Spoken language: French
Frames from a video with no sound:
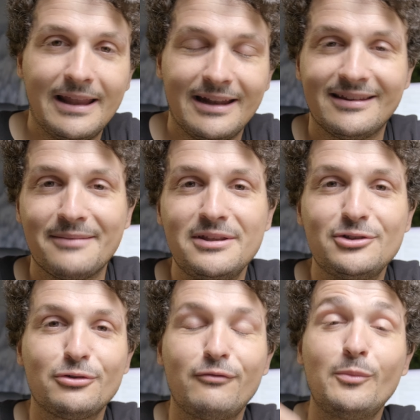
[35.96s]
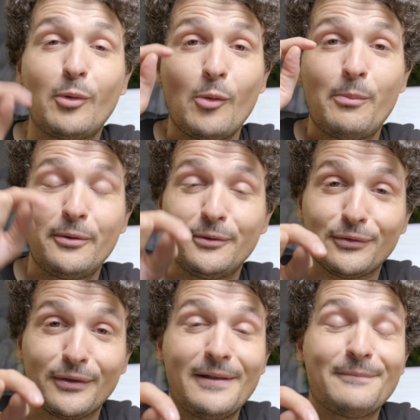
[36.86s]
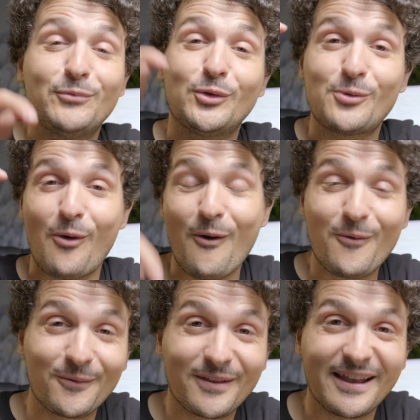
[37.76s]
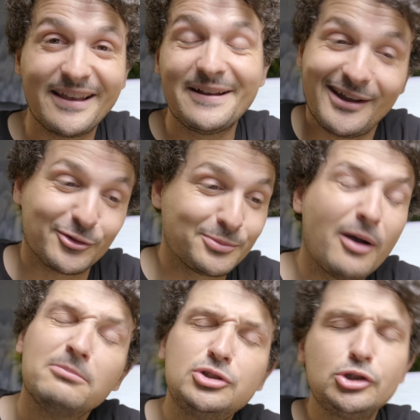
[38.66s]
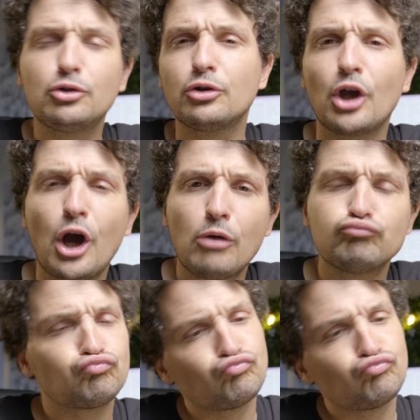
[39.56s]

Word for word: les amis, je vous propose de se rencontrer et on se prend un petit coca